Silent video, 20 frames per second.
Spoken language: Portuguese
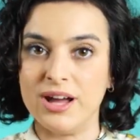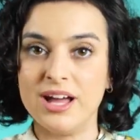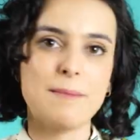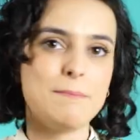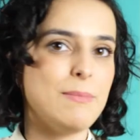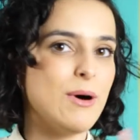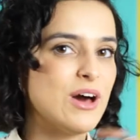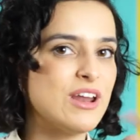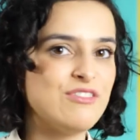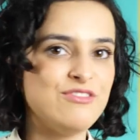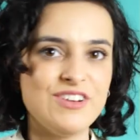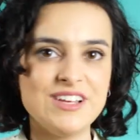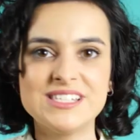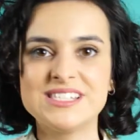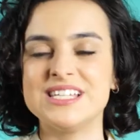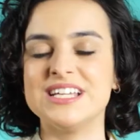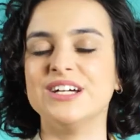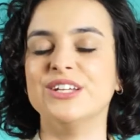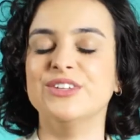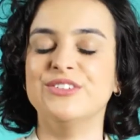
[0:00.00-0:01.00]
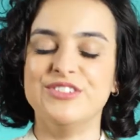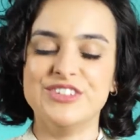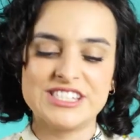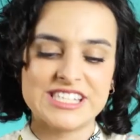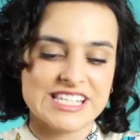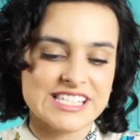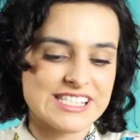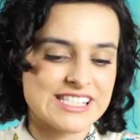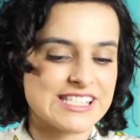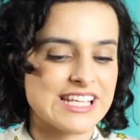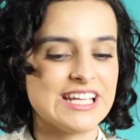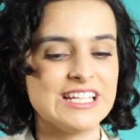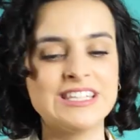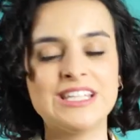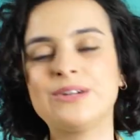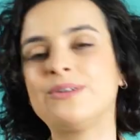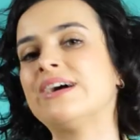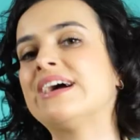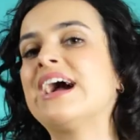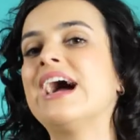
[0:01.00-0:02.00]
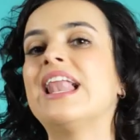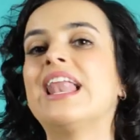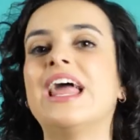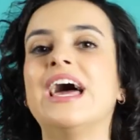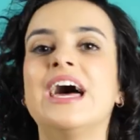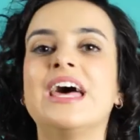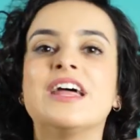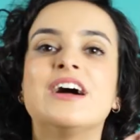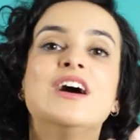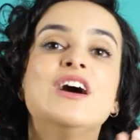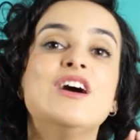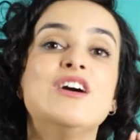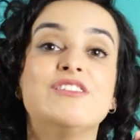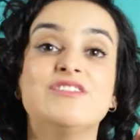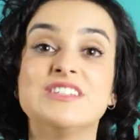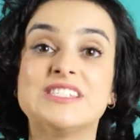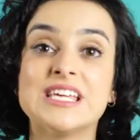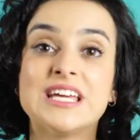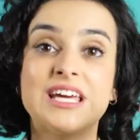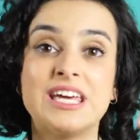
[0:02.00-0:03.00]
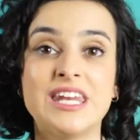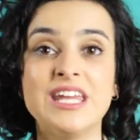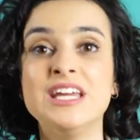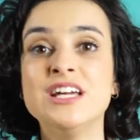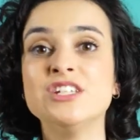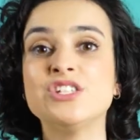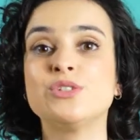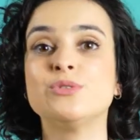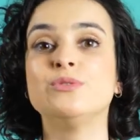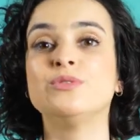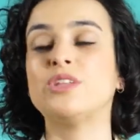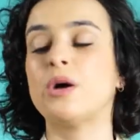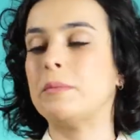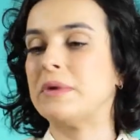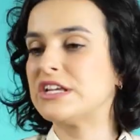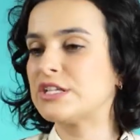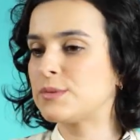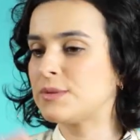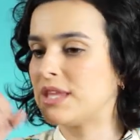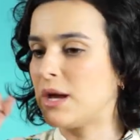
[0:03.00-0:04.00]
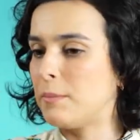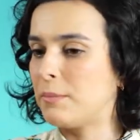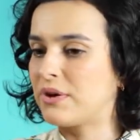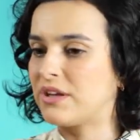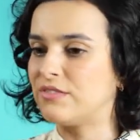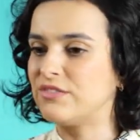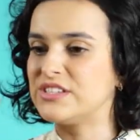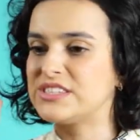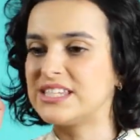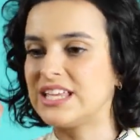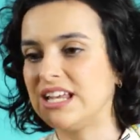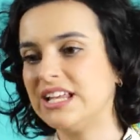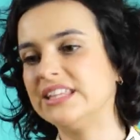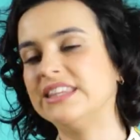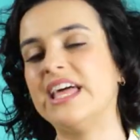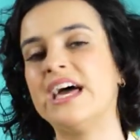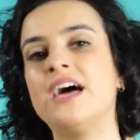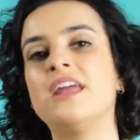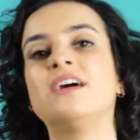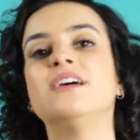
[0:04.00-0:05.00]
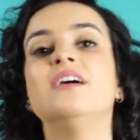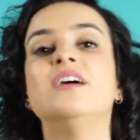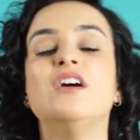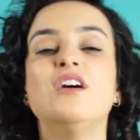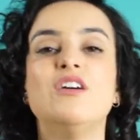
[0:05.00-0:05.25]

É bora fazendo, você senta com a galera, você cria junto, ao mesmo tempo que você lidera,